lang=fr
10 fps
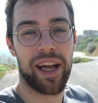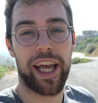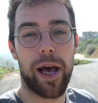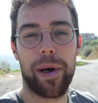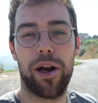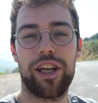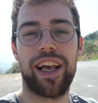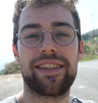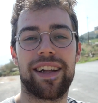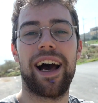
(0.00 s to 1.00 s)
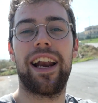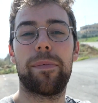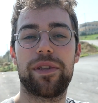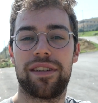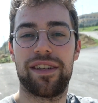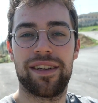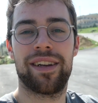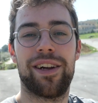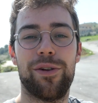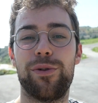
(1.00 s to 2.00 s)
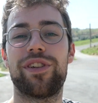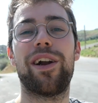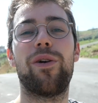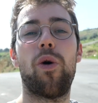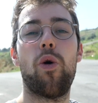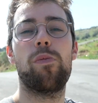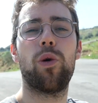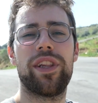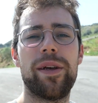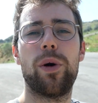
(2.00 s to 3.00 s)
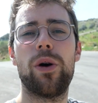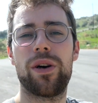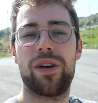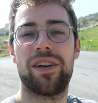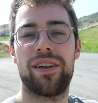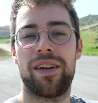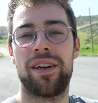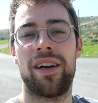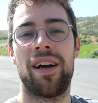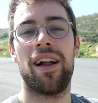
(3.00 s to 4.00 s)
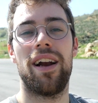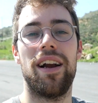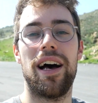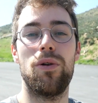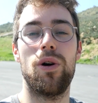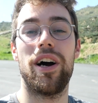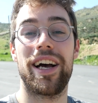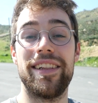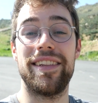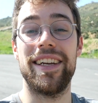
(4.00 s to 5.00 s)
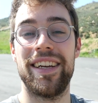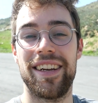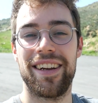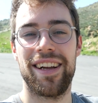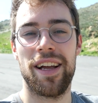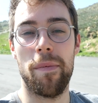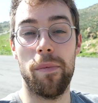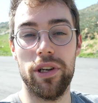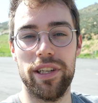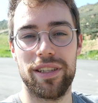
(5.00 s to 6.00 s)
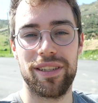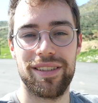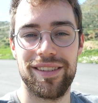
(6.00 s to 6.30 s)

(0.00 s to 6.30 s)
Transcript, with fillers: Et après le Kasr Abd, nous allons au mont Nebo, là où aurait été Moïse.